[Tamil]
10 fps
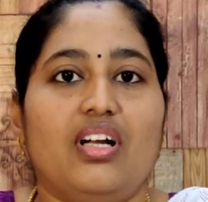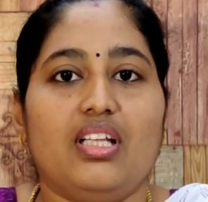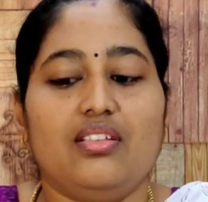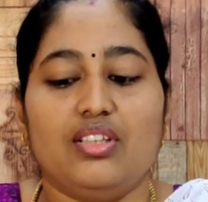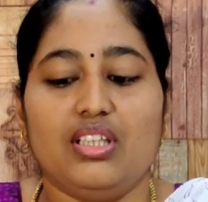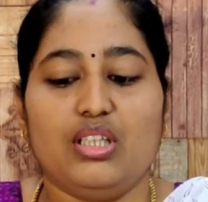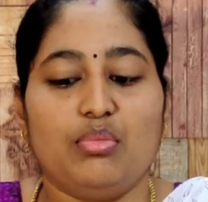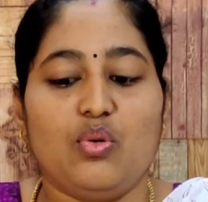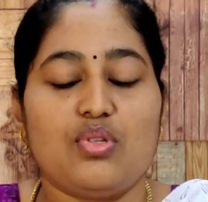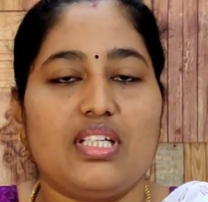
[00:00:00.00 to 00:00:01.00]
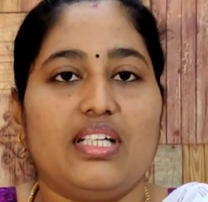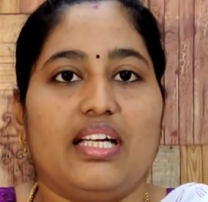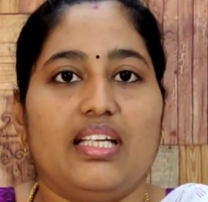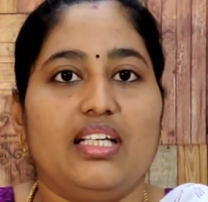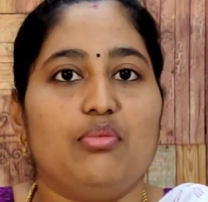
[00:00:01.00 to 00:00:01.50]
அடுத்து வந்து இந்த ப்ளவுஸில்
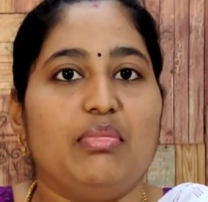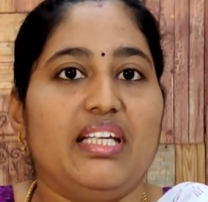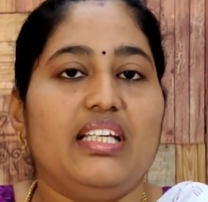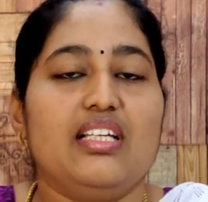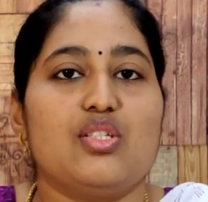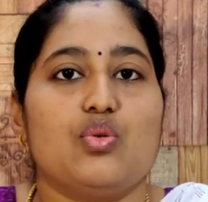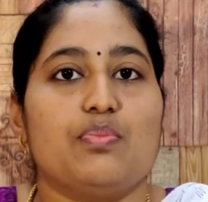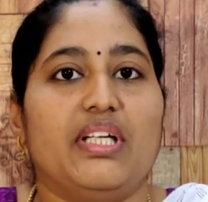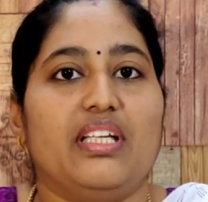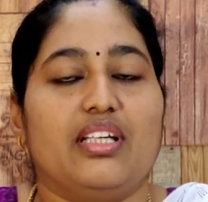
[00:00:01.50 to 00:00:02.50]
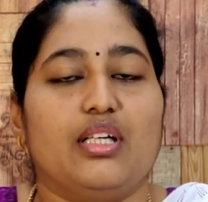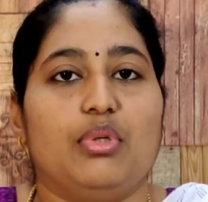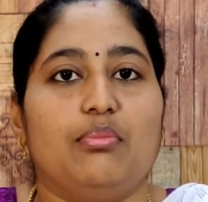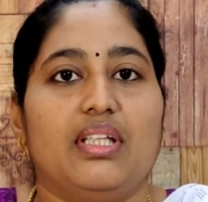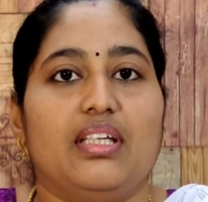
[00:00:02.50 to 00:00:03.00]
நான் என்னென்ன மெட்டீரியல்ஸ் யூஸ் பண்ணியிருக்கேன்
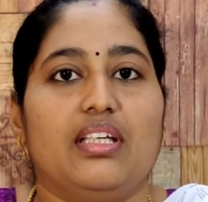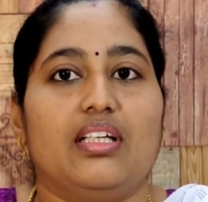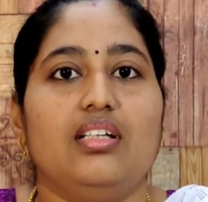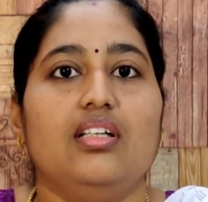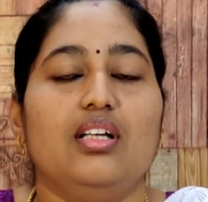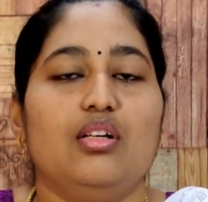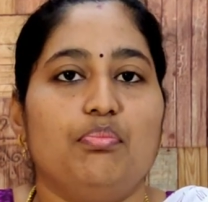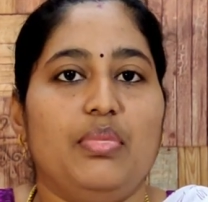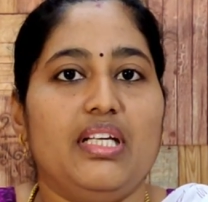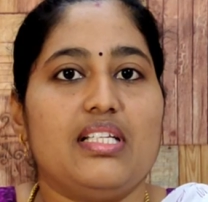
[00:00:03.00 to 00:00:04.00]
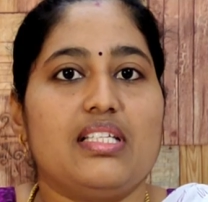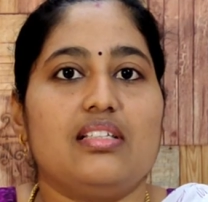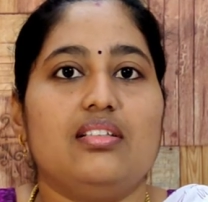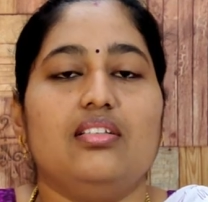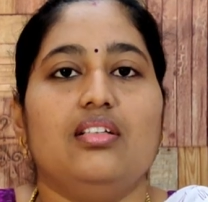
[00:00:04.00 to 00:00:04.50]
அப்படின்னு பார்த்தீங்கன்னா பீட்ஸு